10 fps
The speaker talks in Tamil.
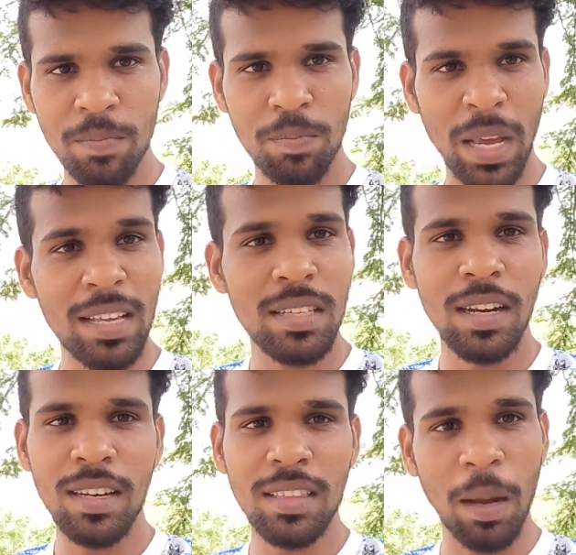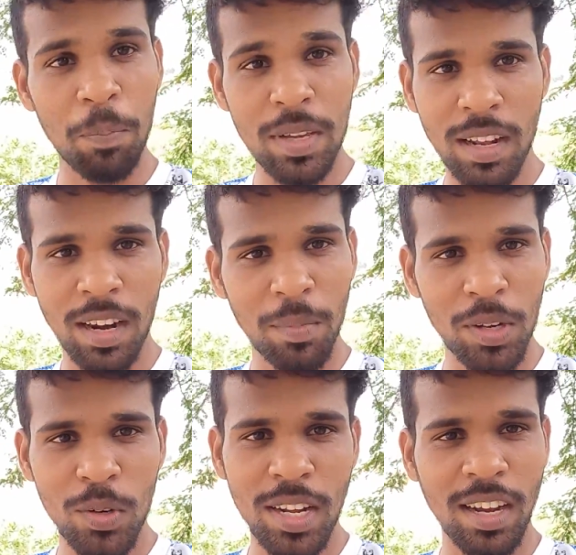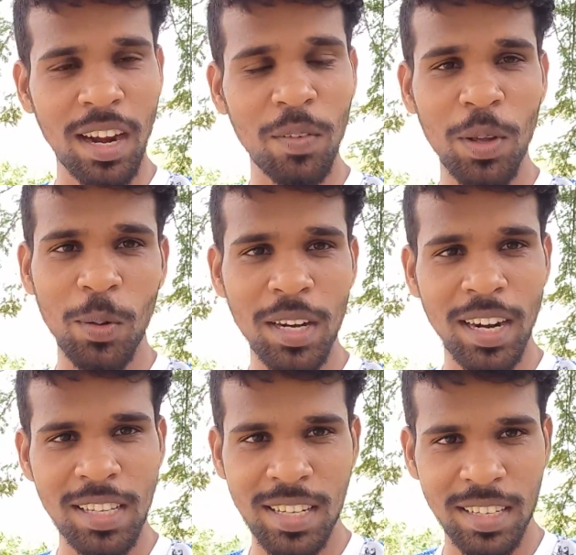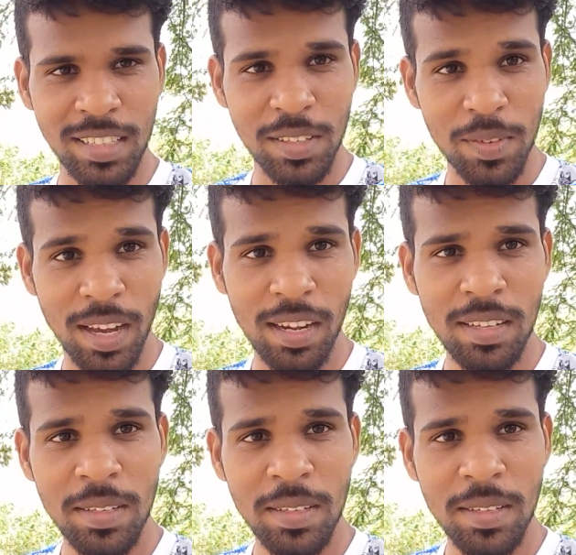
பேசலன்னு தப்பிக்கலான்னு மட்டும் நீ கனவுல கூட நினச்சிடாத திவ்யா